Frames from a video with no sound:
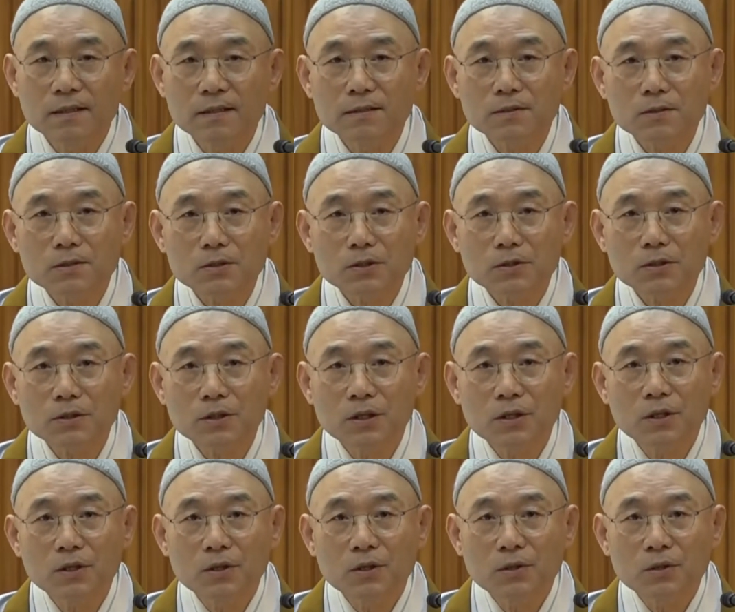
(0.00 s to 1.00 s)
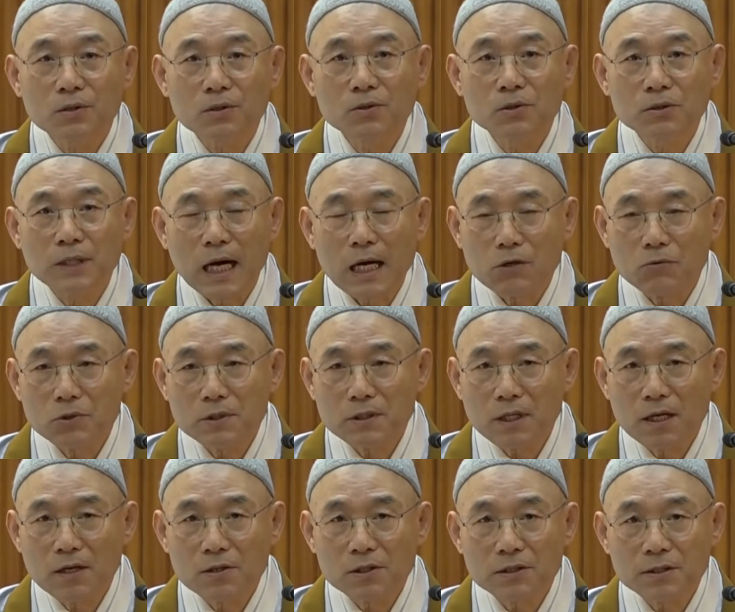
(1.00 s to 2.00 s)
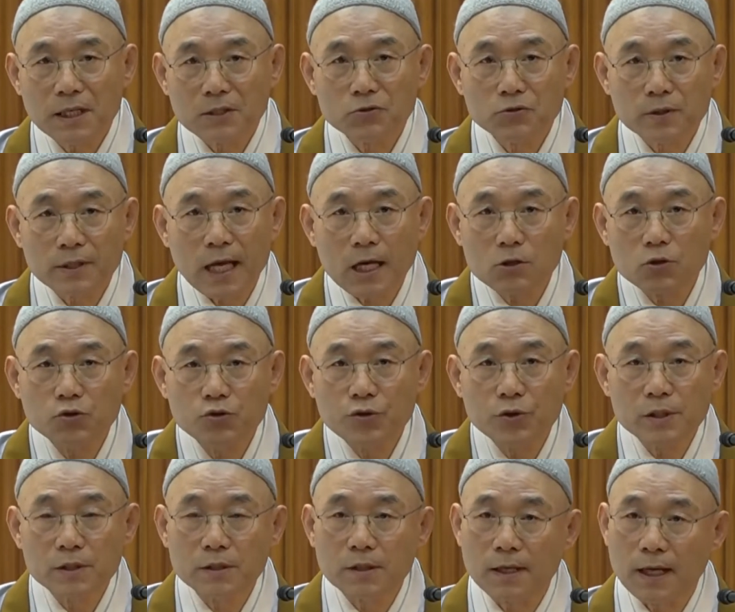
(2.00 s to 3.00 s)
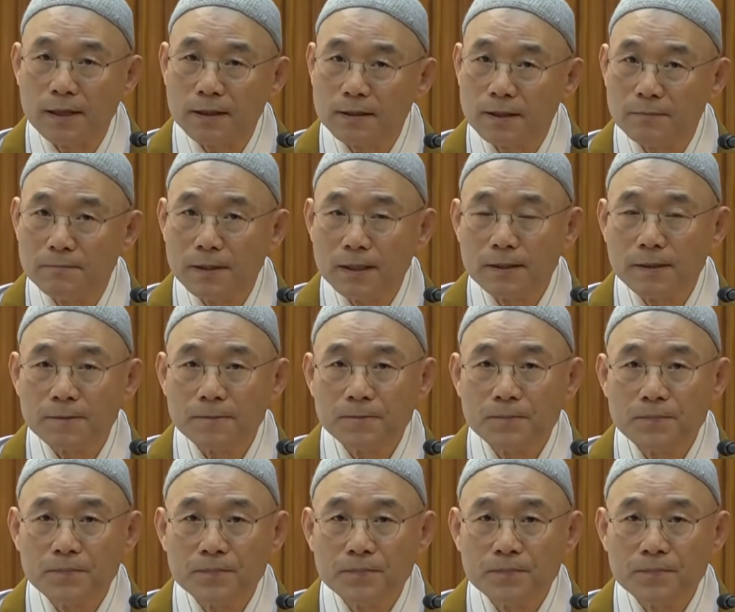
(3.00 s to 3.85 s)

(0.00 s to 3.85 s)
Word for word: 그러지 그 낙원이라는 것이 내 손에 탁 쥐어지더라 했단 말이에요.